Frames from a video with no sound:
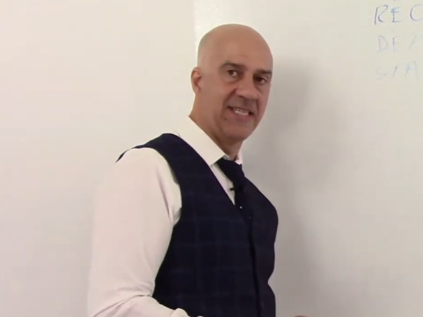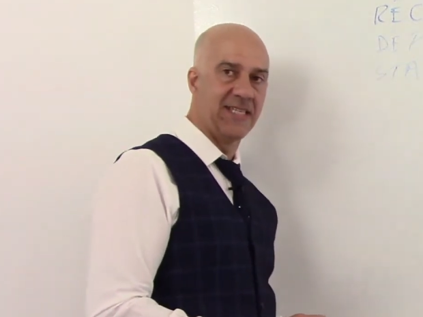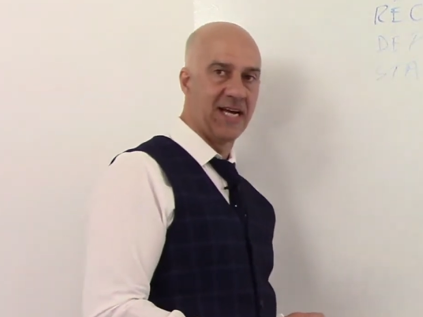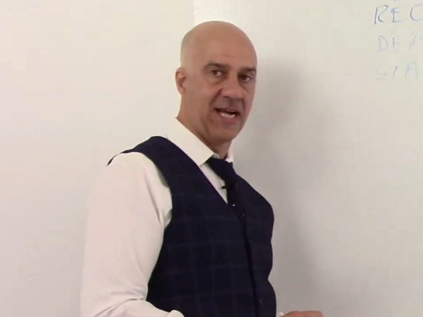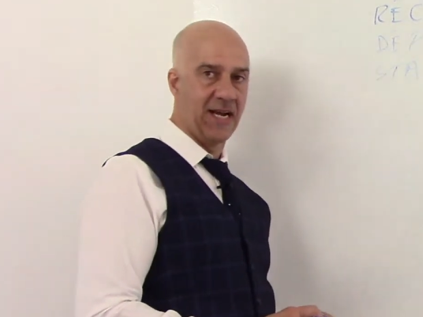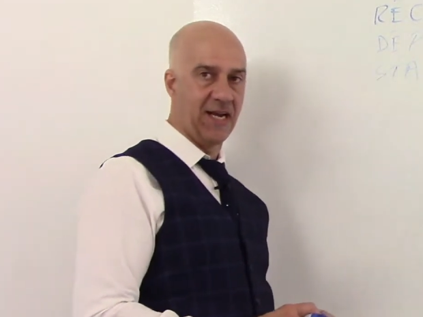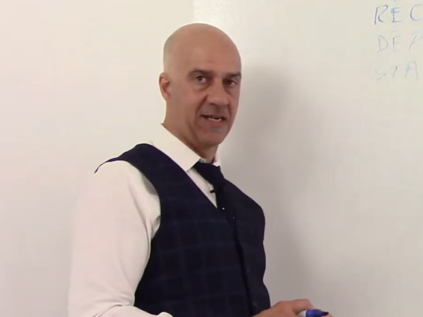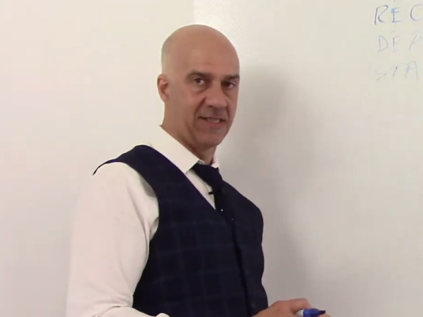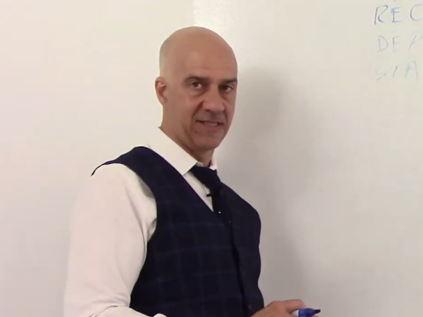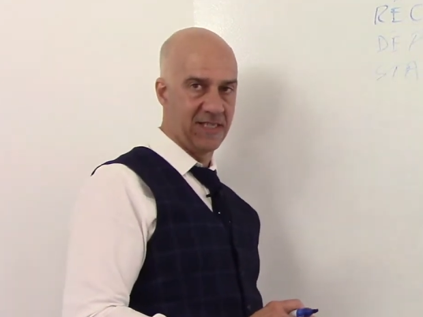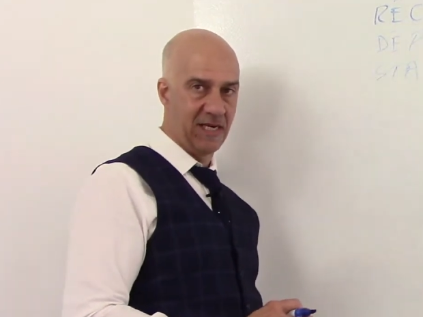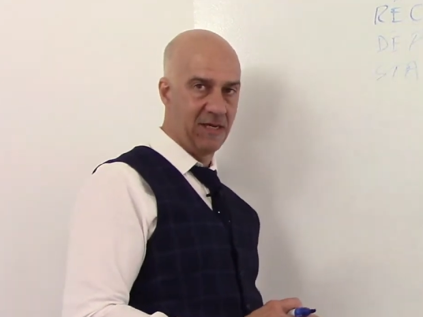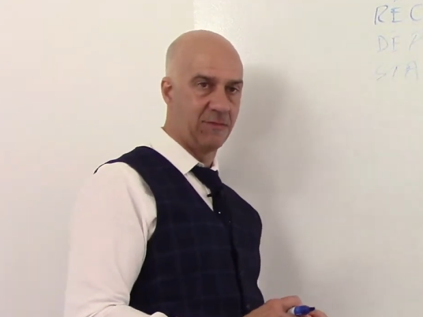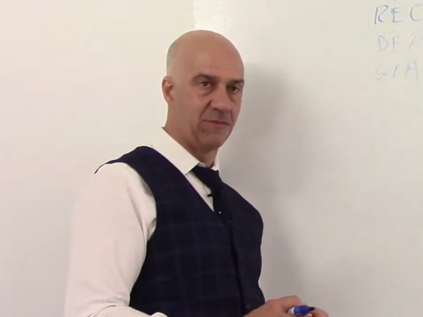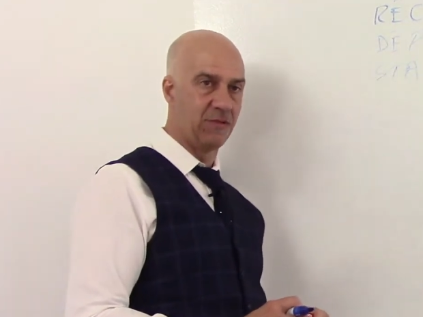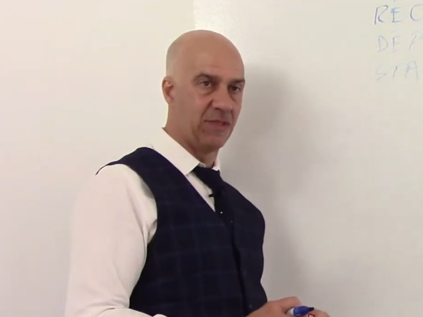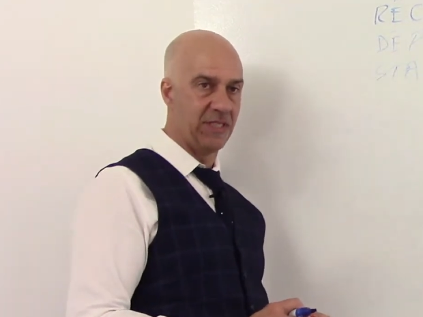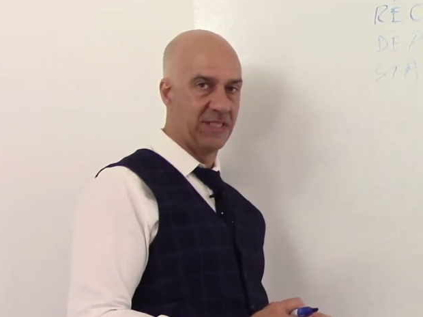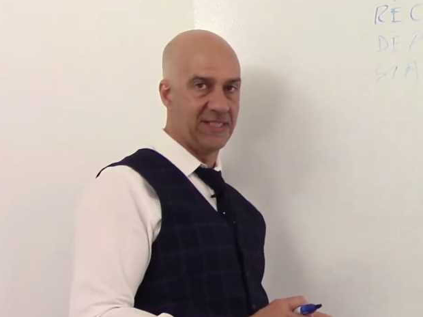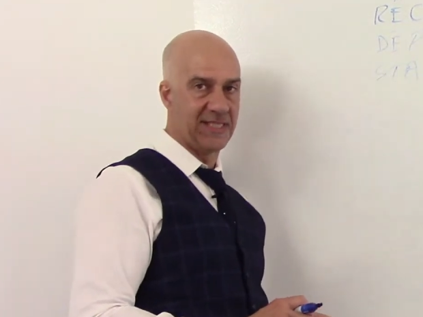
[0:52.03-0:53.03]
dans
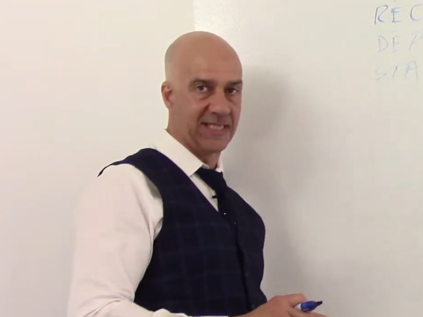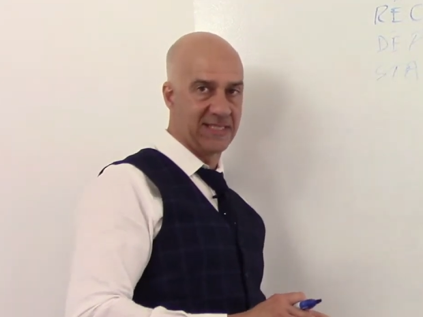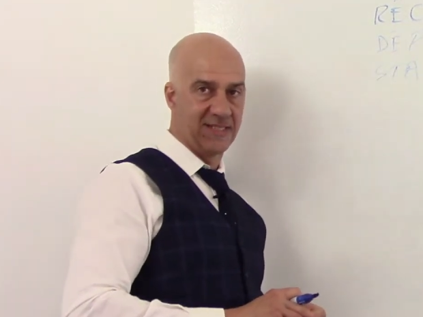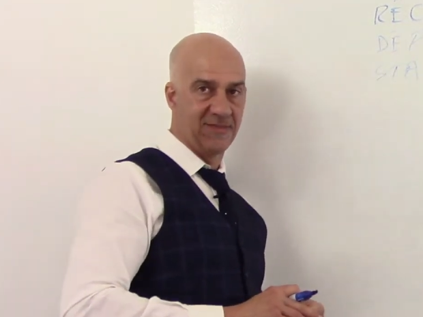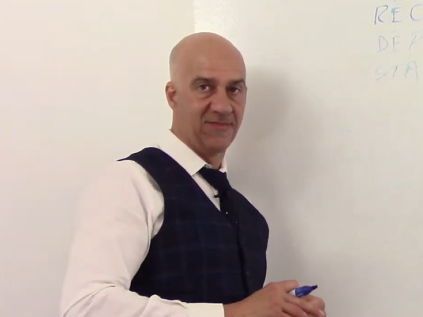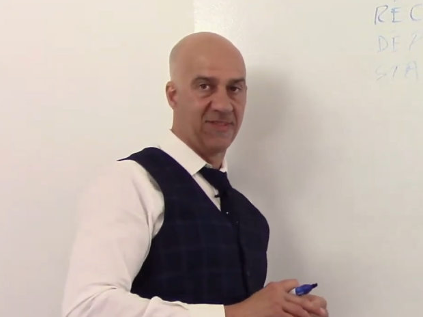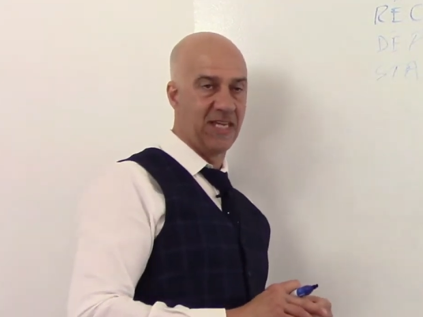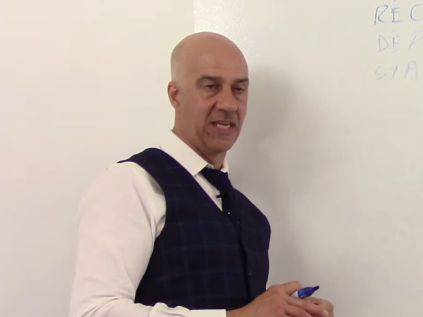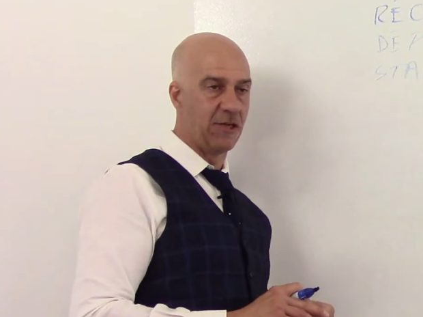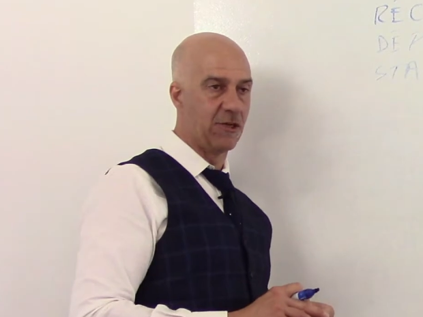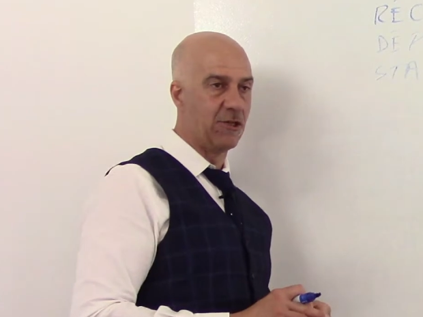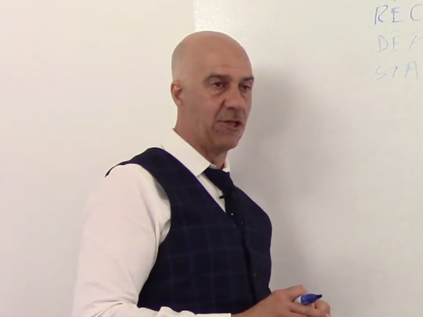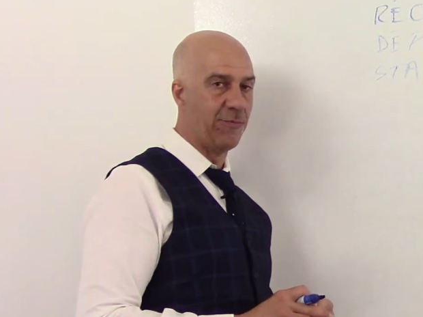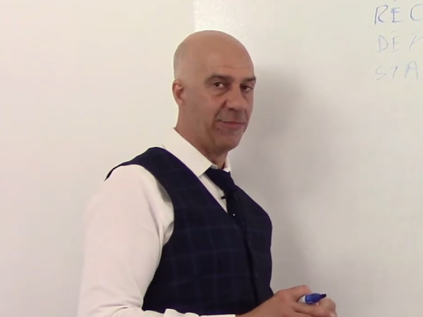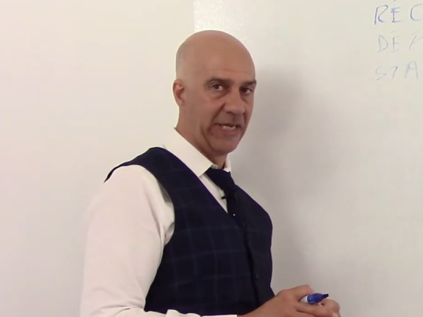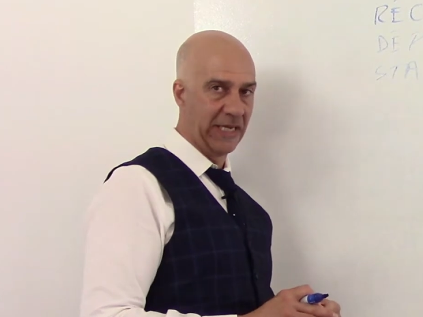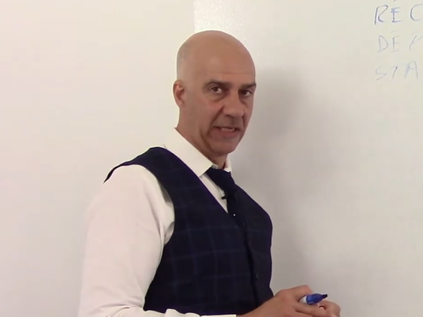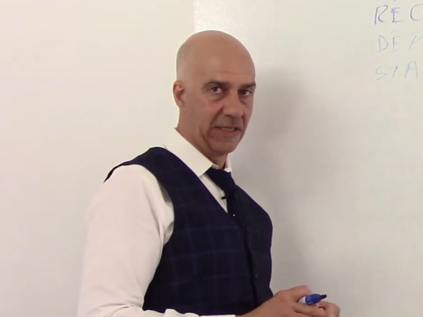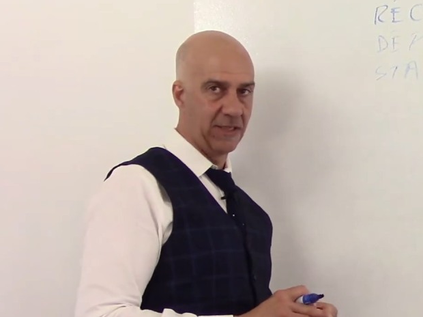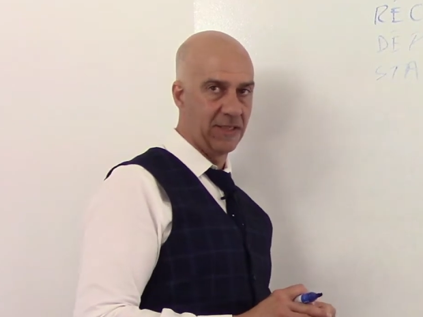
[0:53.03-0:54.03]
l'ensemble des activités
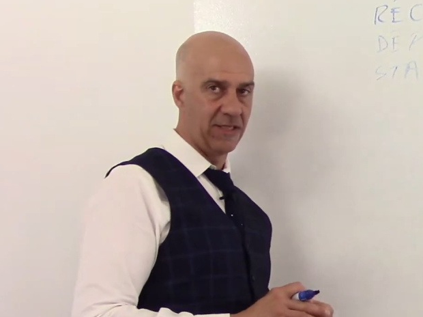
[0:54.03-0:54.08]
économiques.